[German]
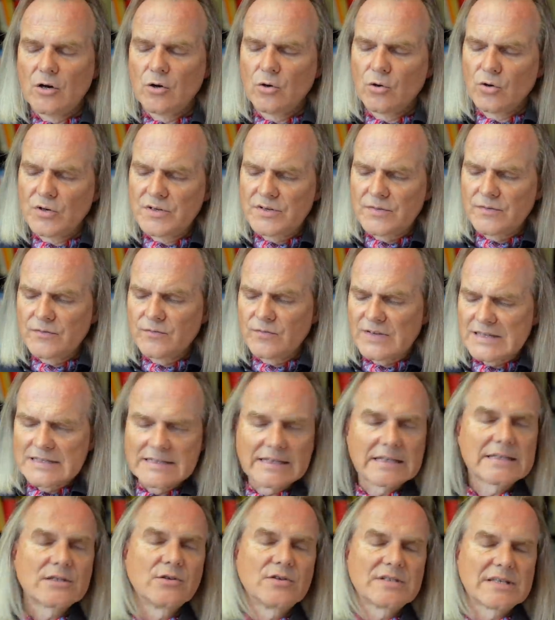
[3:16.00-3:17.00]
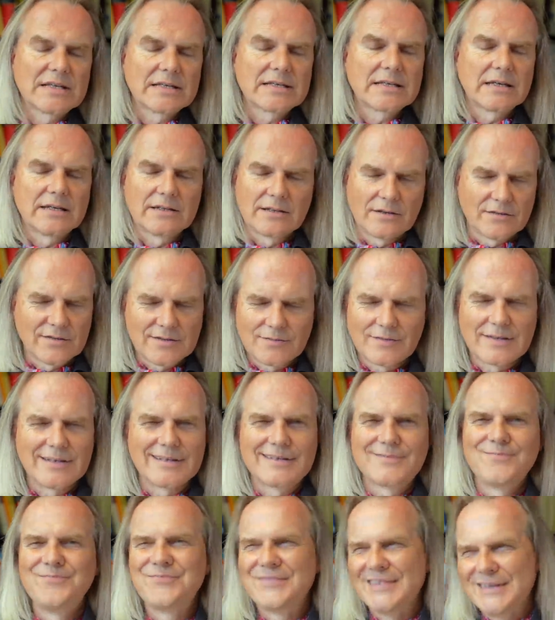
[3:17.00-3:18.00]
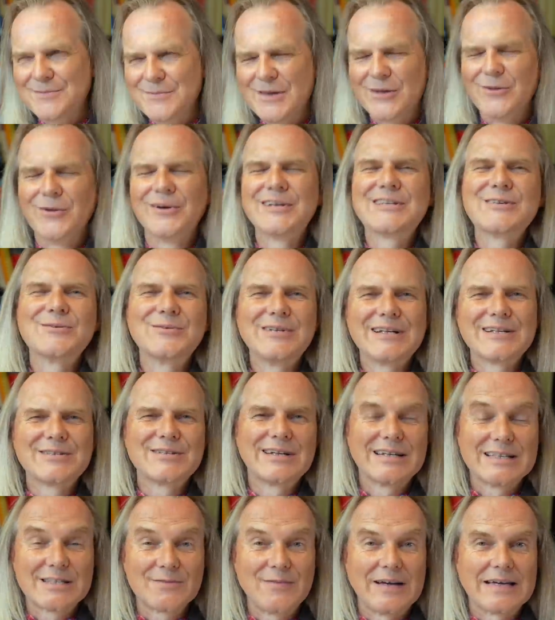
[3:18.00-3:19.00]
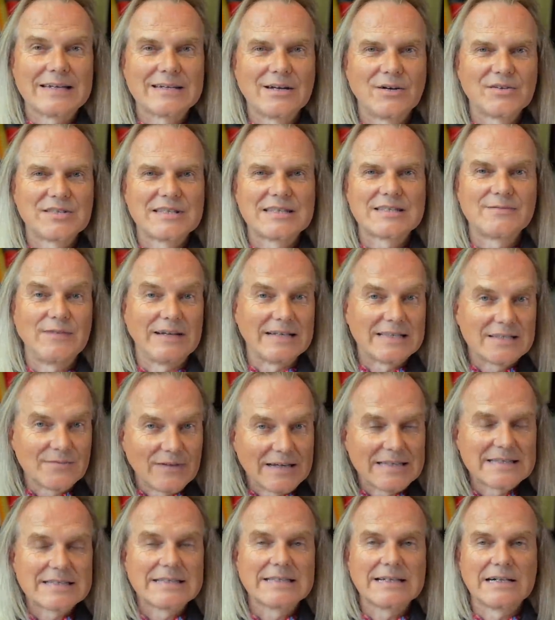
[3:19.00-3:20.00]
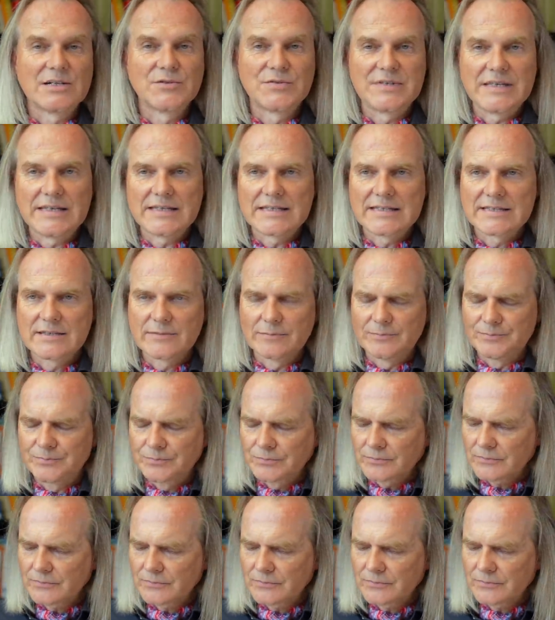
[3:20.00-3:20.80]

Und was ist jetzt 19, äh, äh, nicht mehr 1900, sondern 2022, also jetzt,